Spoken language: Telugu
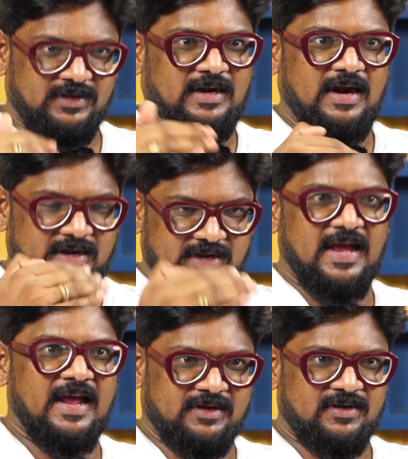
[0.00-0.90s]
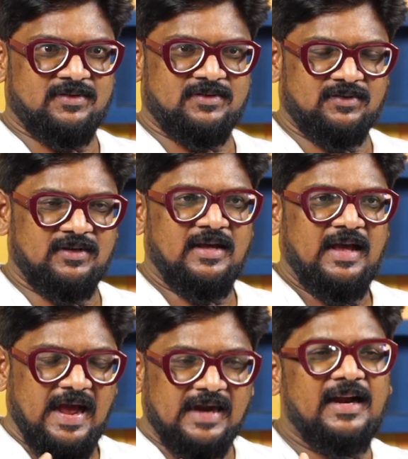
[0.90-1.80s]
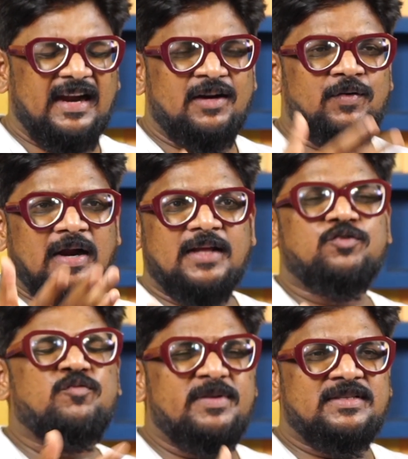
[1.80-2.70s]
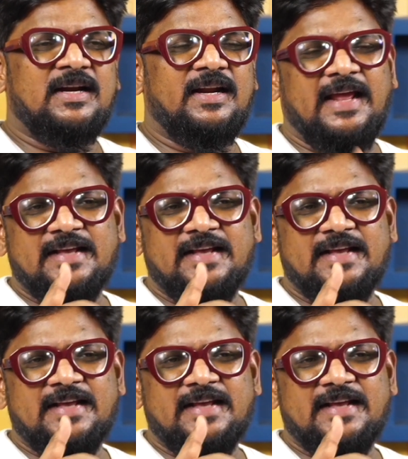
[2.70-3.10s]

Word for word: ఇట్లాంటి క్యారెక్టర్స్ అట్లాంటి నువ్వు అలా చూపిస్తే అంటే